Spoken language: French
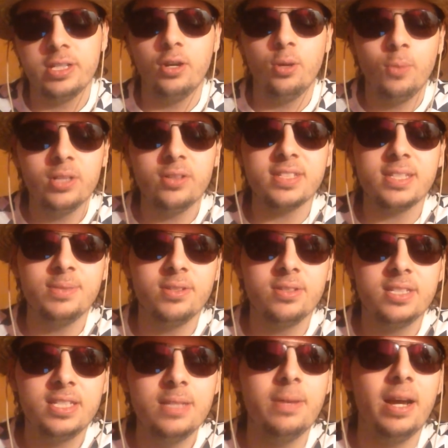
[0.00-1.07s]
Et au moins dans cet
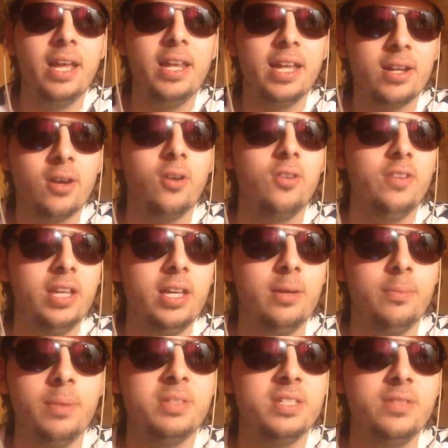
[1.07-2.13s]
épisode-ci, bah, il est crevé,
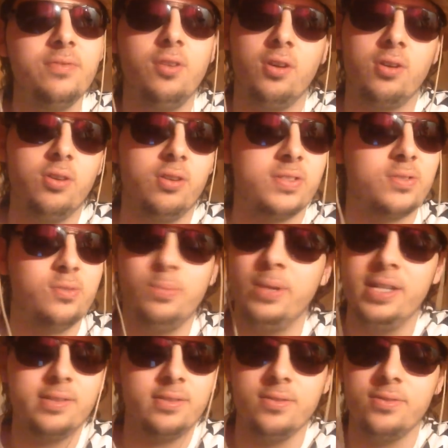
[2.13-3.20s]
même s'il veut encore encore se
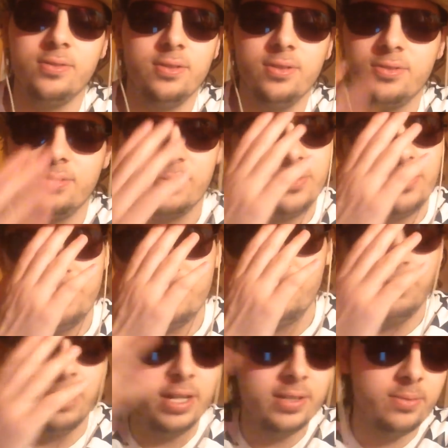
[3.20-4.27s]
combattre, ce, ce, ce fou.
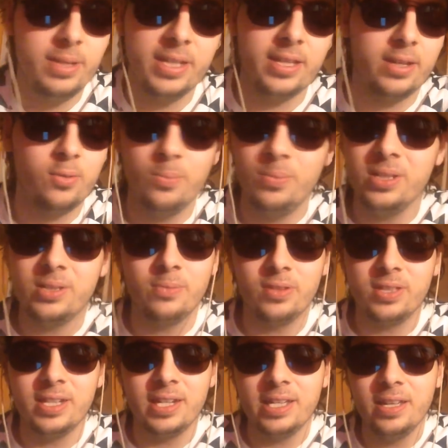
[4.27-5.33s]
Voilà, ce mec est complètement
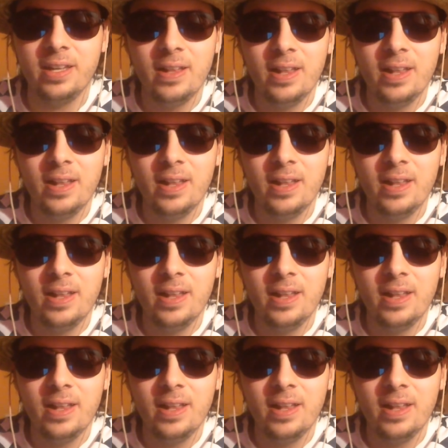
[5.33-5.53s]
taré.